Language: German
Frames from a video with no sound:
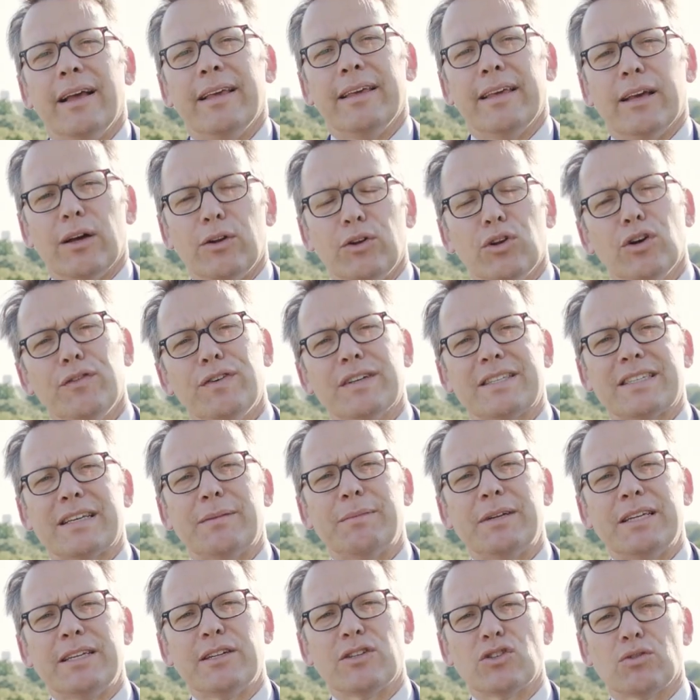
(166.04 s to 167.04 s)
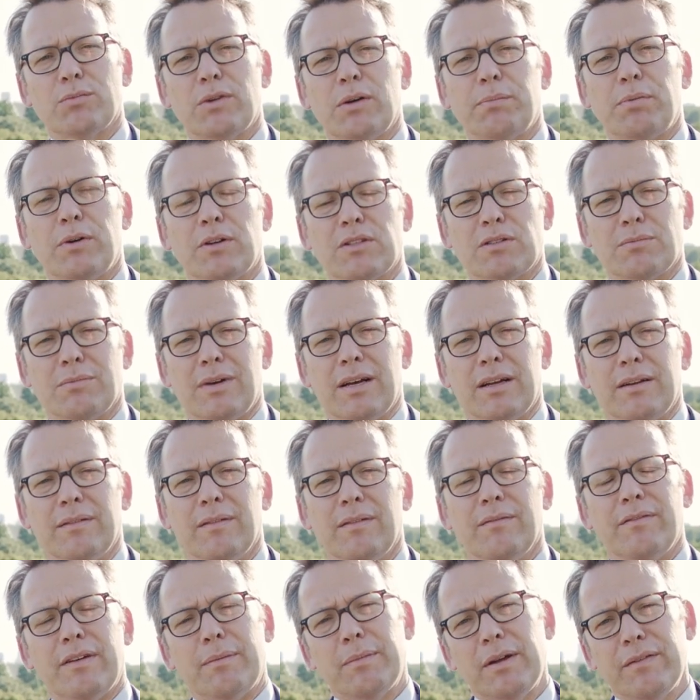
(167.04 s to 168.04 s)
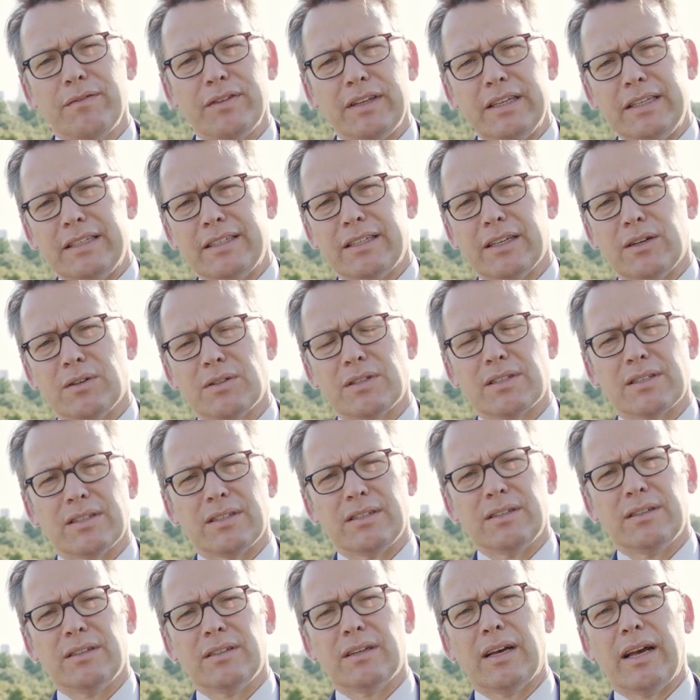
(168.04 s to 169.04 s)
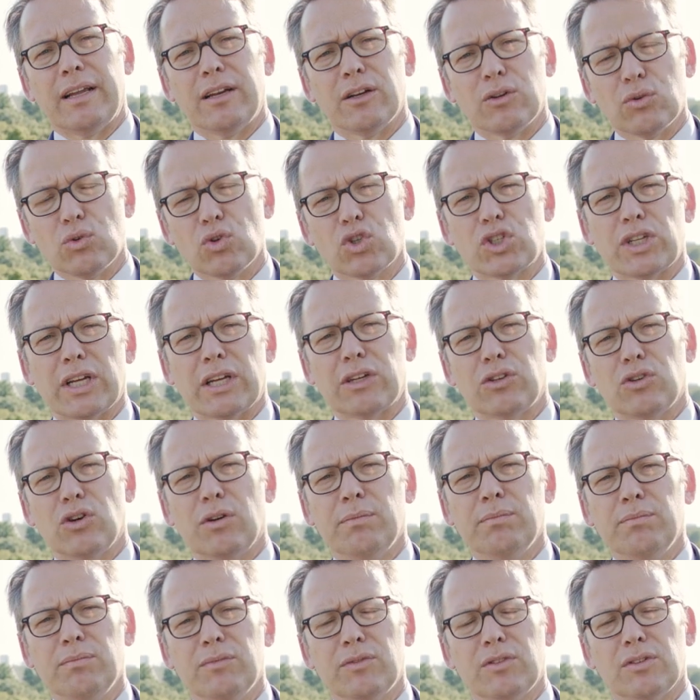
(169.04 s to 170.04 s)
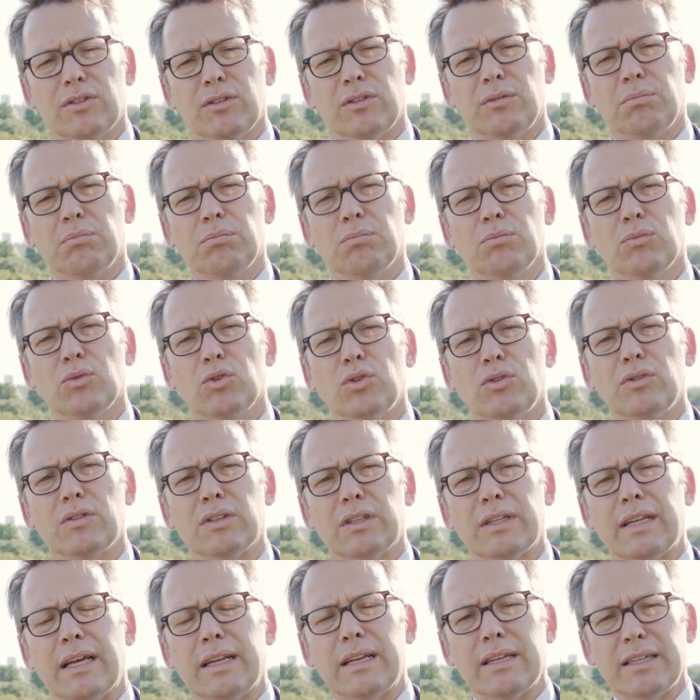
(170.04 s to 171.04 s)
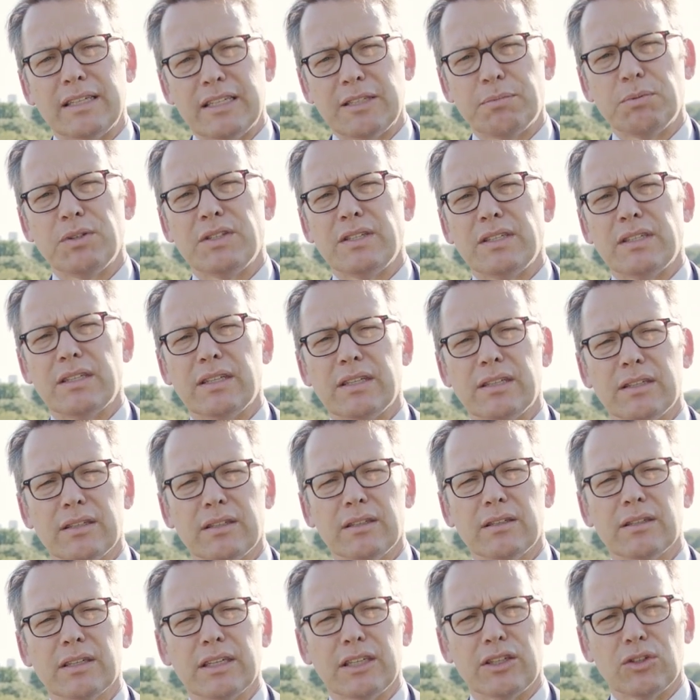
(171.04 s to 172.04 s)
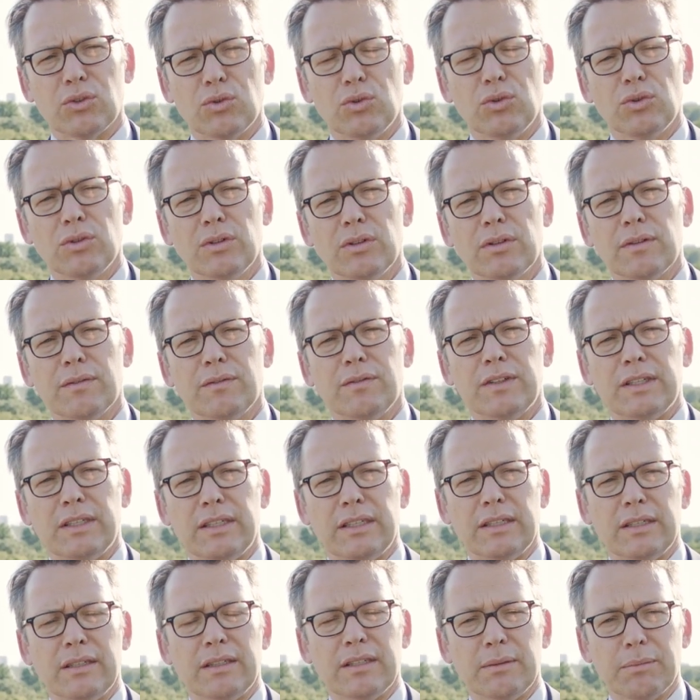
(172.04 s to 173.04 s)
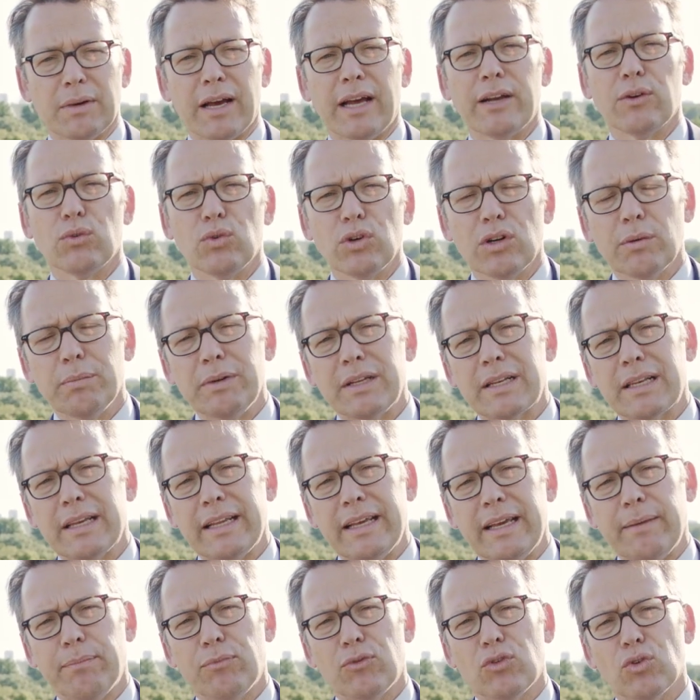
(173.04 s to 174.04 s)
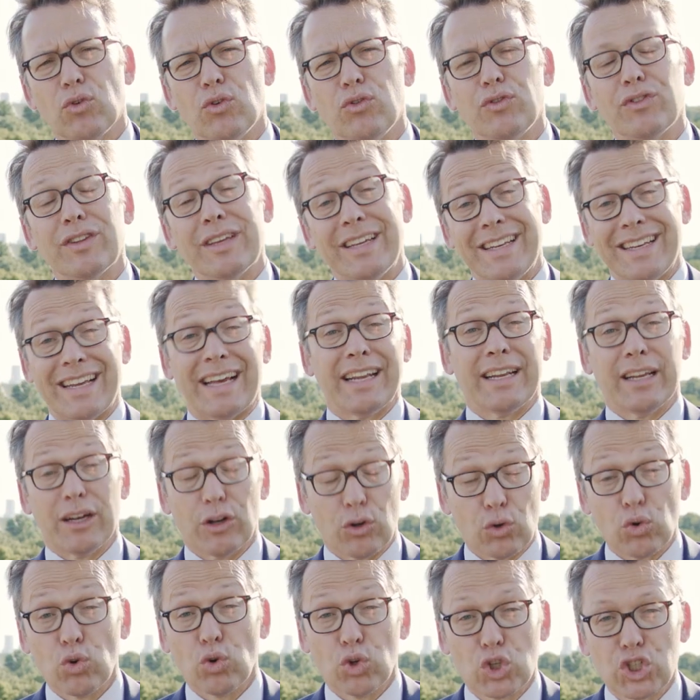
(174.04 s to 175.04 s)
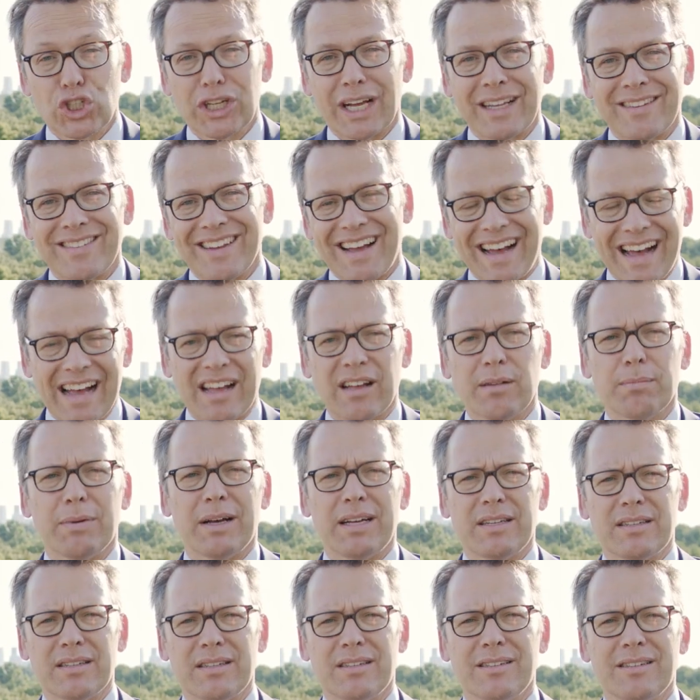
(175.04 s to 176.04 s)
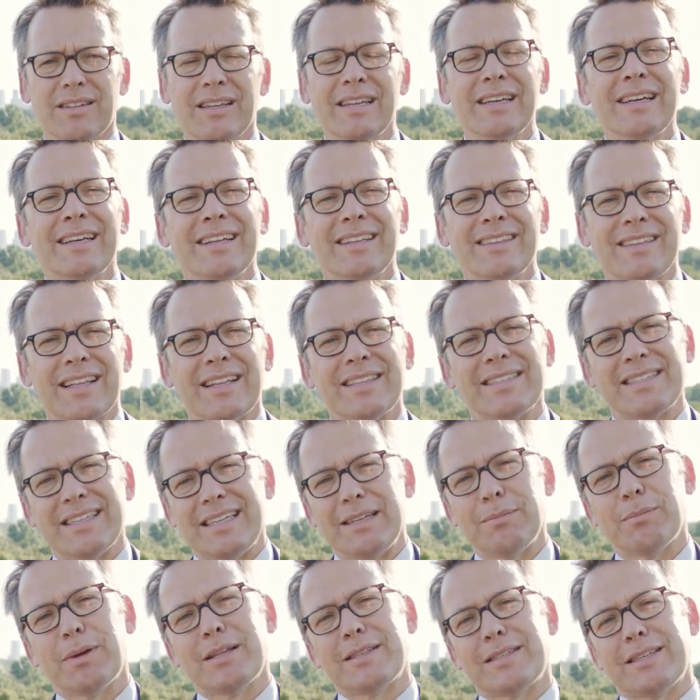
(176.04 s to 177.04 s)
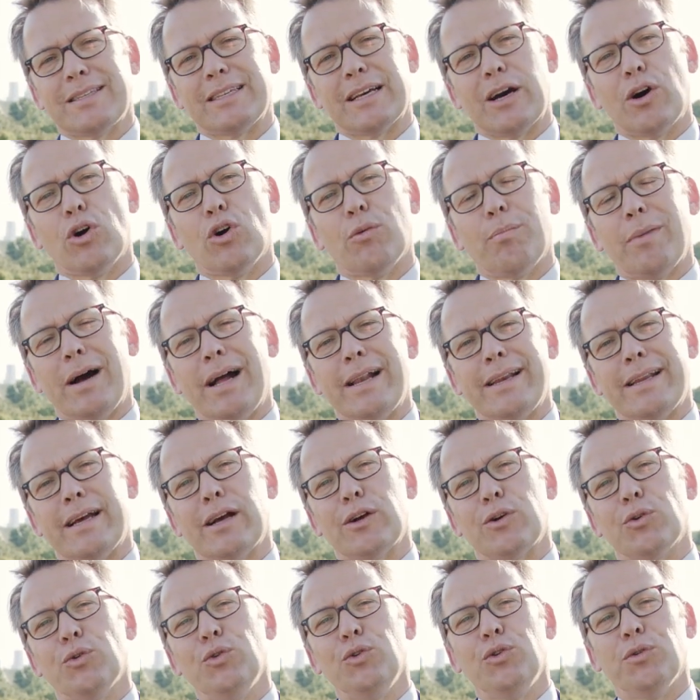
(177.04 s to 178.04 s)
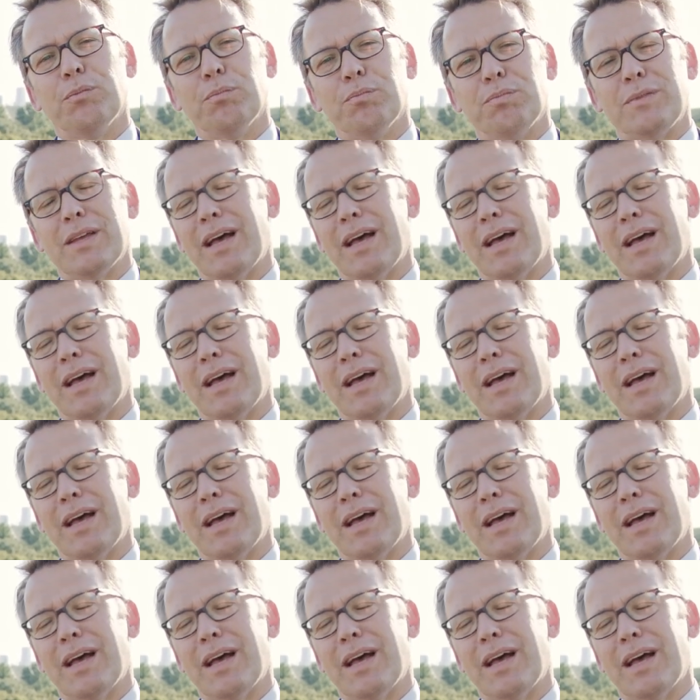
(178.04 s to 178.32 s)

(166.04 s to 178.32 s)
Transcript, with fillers: Ja, und noch was kann man in der Sommerpause machen. Wenn man wie ich aus äh, einer Großstadt kommt ähm, und in einer dicht besiedelten Region wie dem Rhein-Ruhr-Gebiet lebt und in einer Großstadt arbeitet, dann sehnt man sich auch mal nach Grünem.